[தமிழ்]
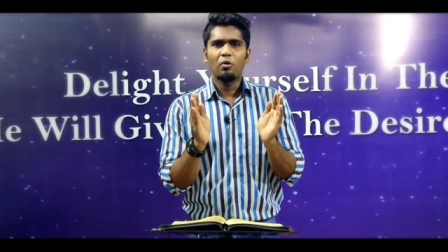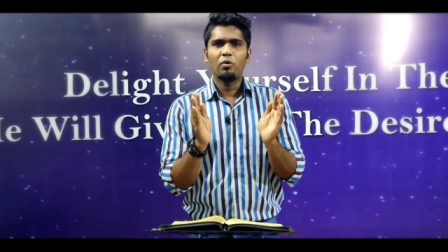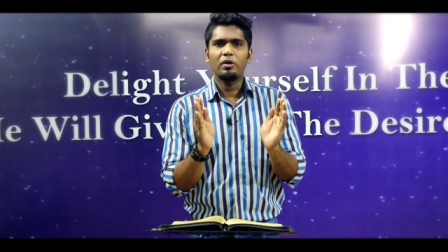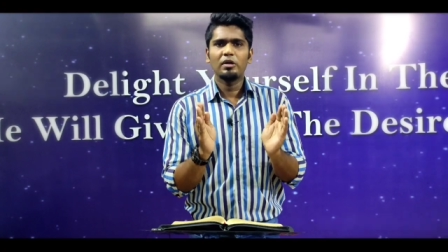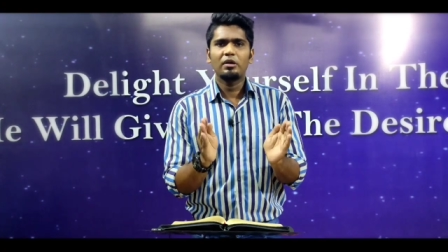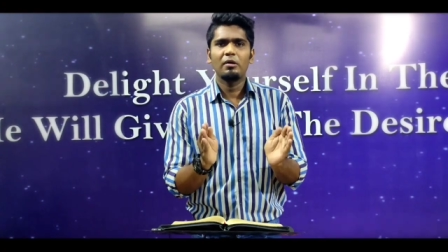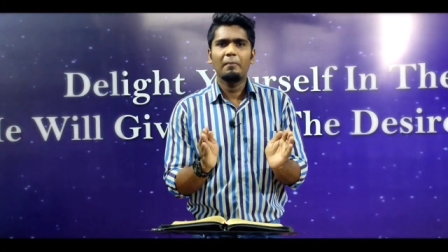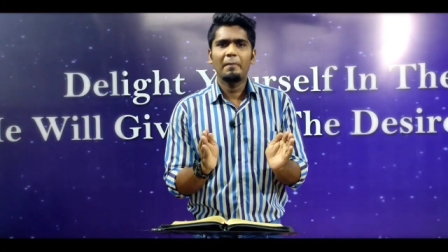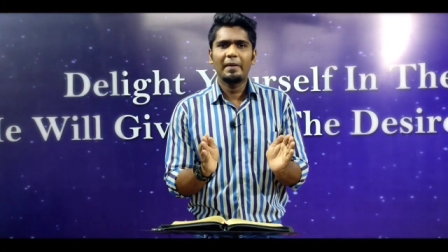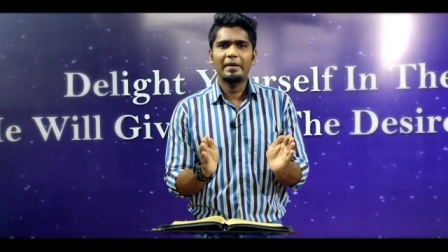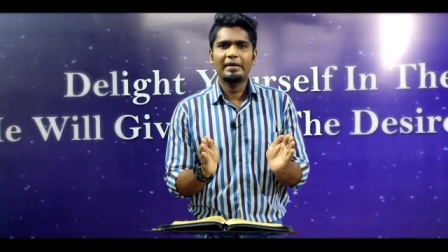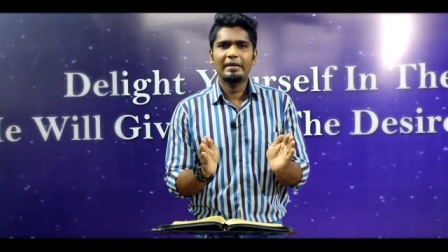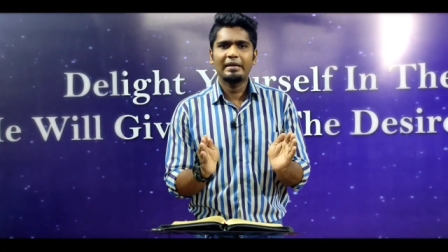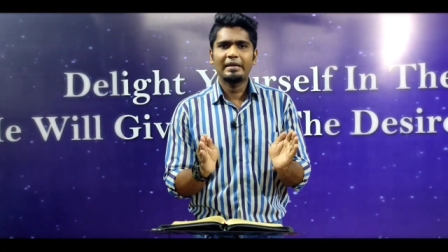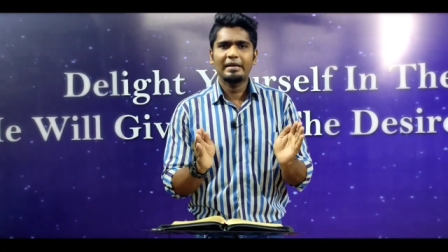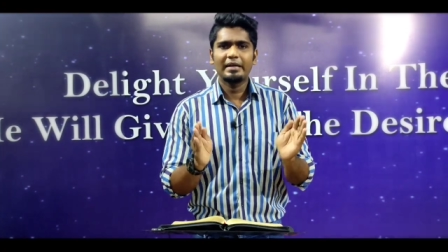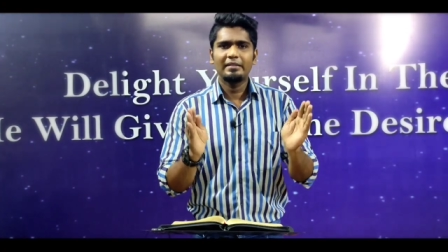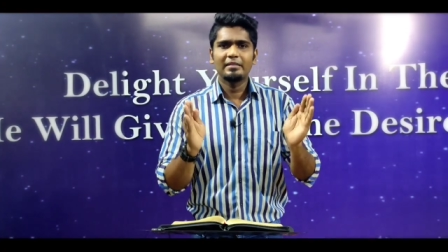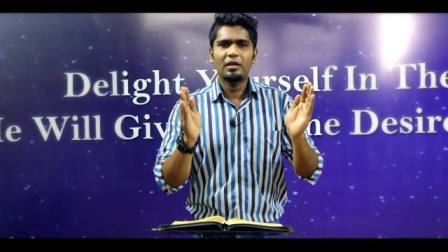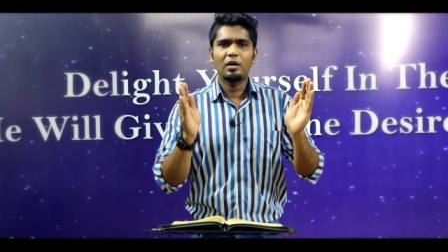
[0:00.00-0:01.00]

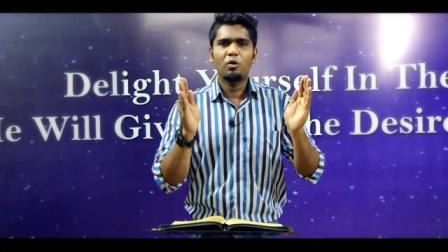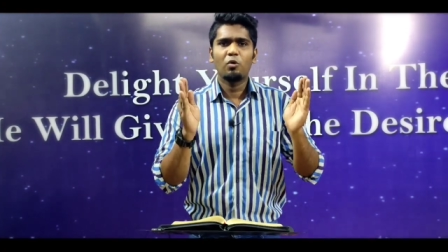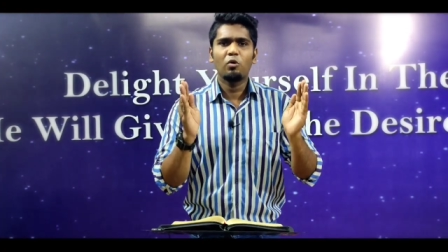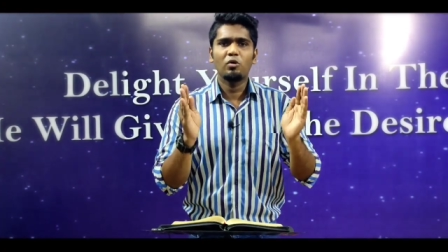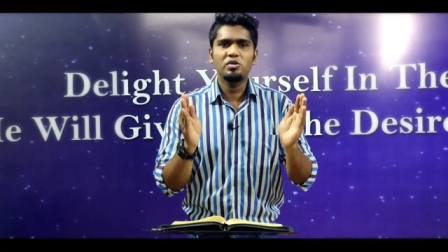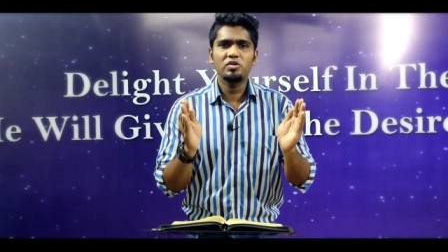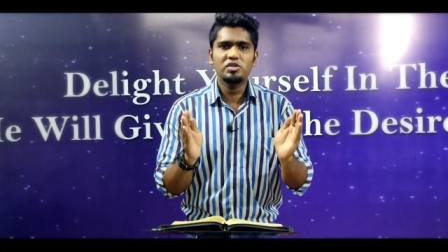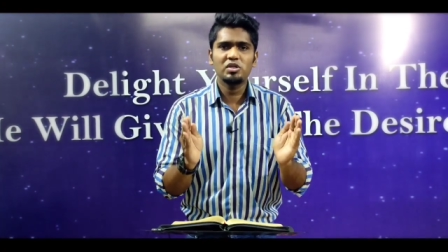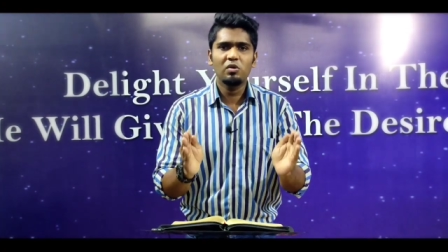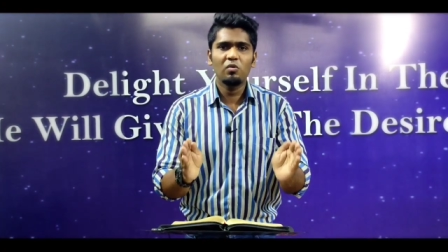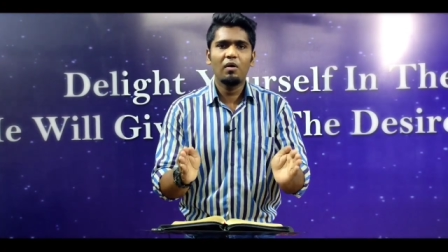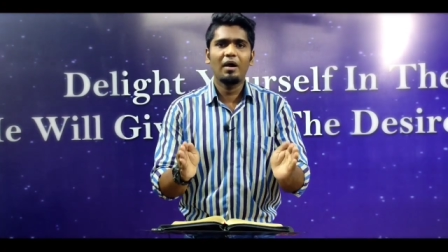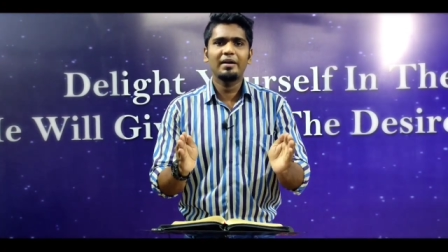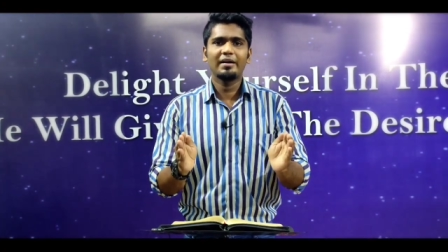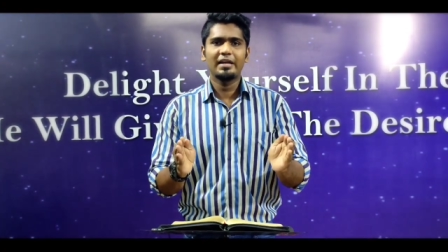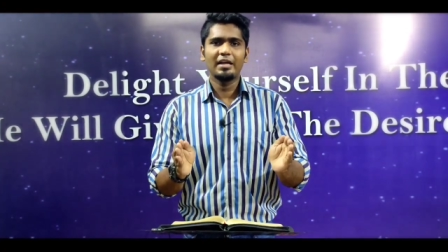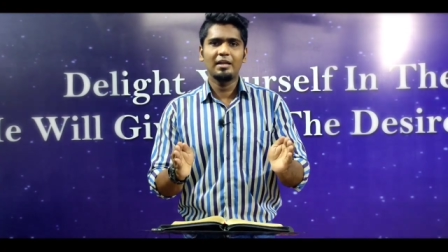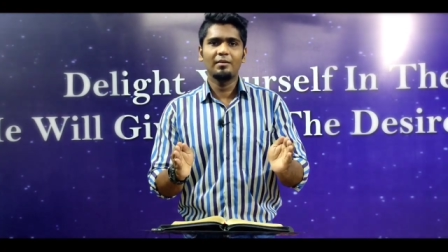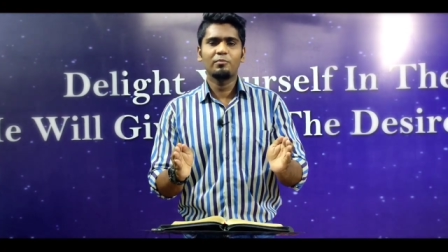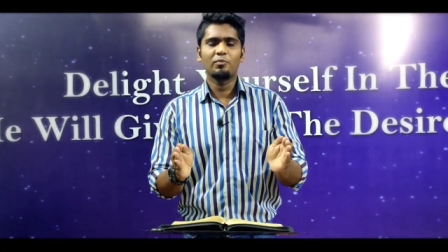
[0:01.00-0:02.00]
கொடுக்கப்பட்டிருக்கிற இந்த கொஞ்ச
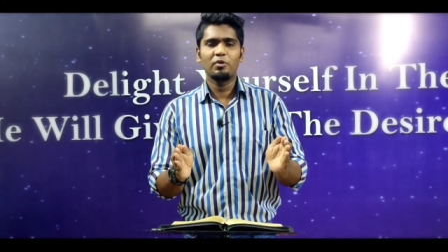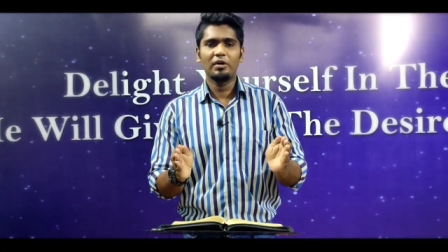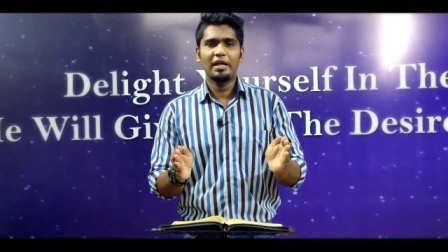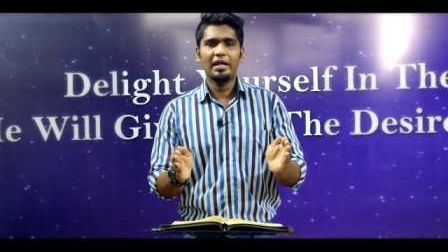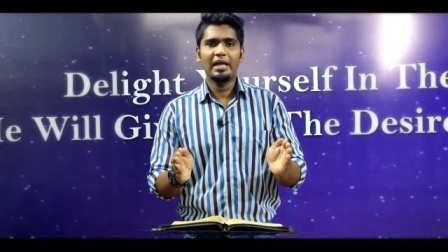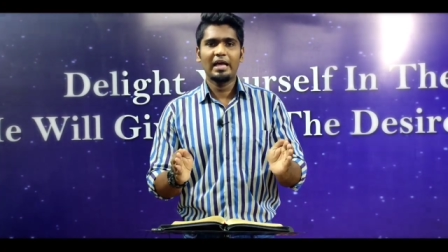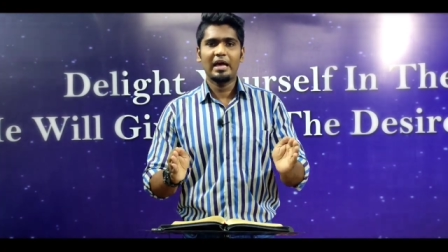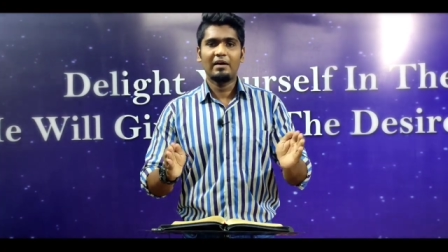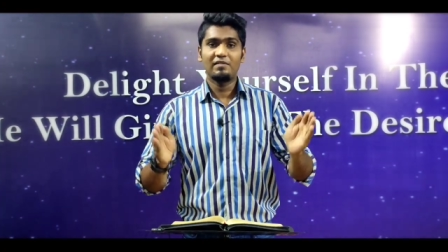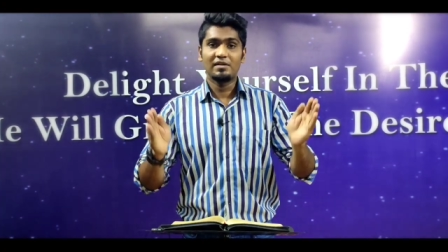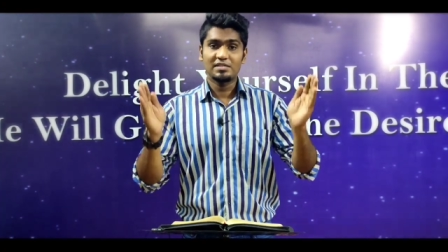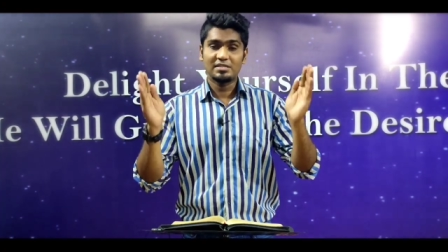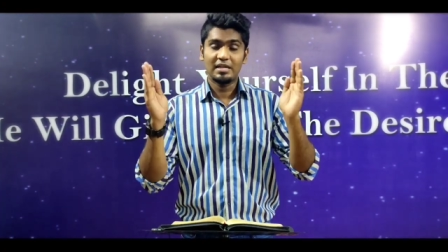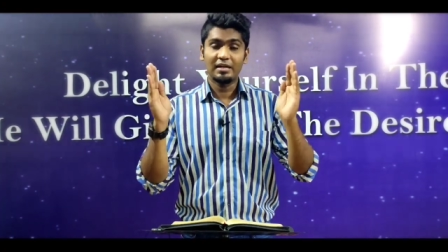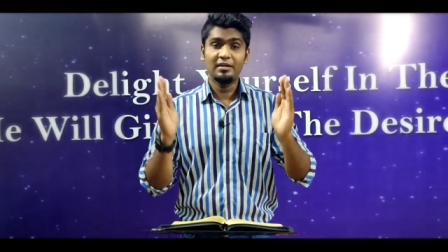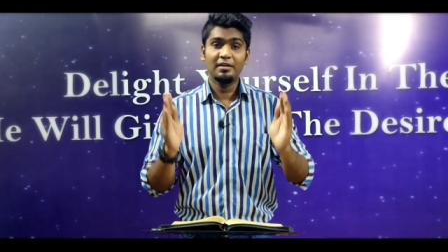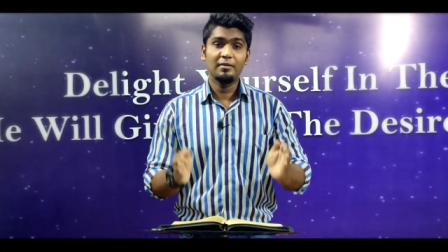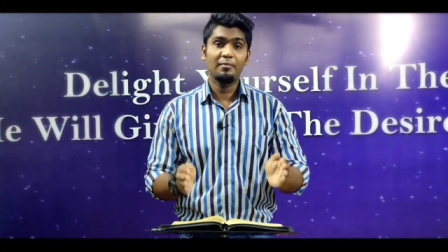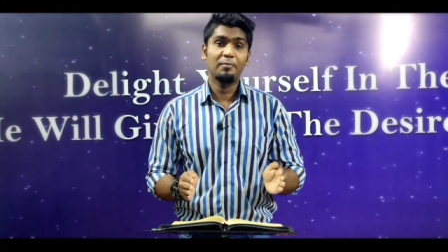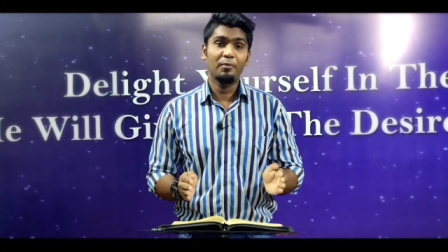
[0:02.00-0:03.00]
வாழ்க்கையிலும் கூட அவன்
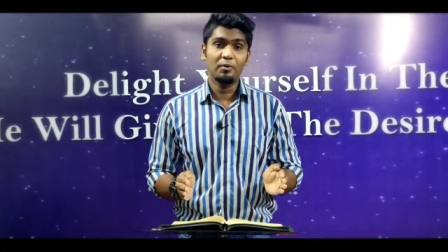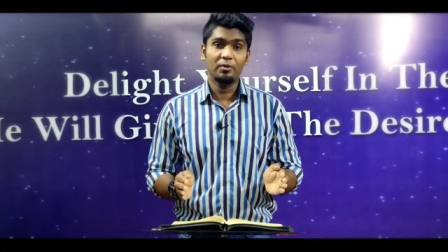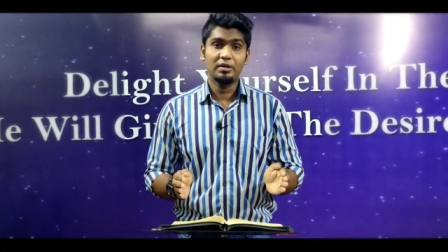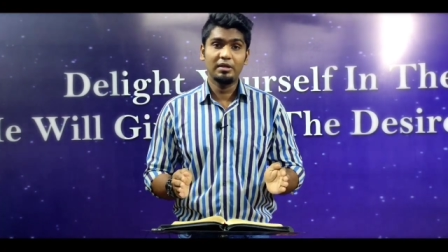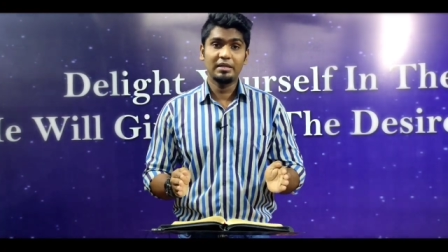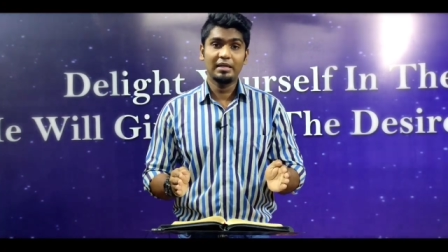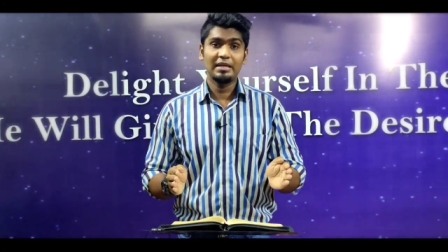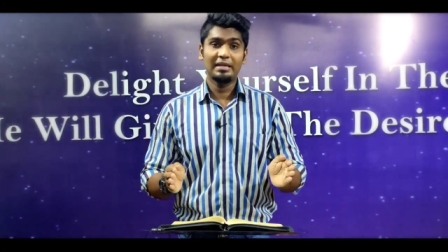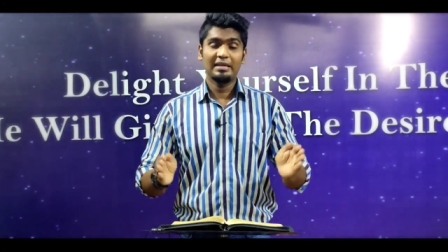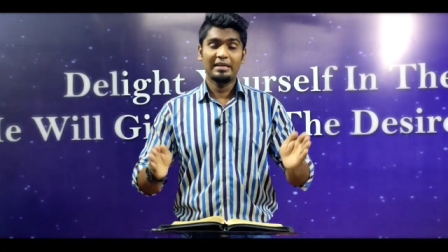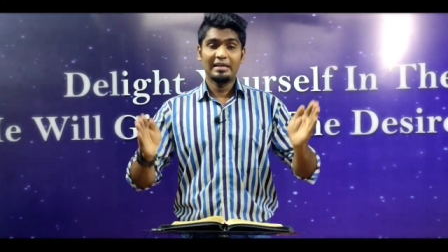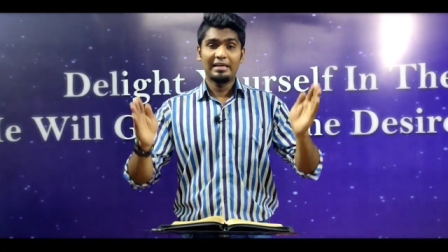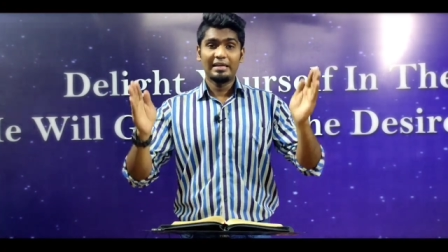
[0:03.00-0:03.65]
சண்டை போட்டு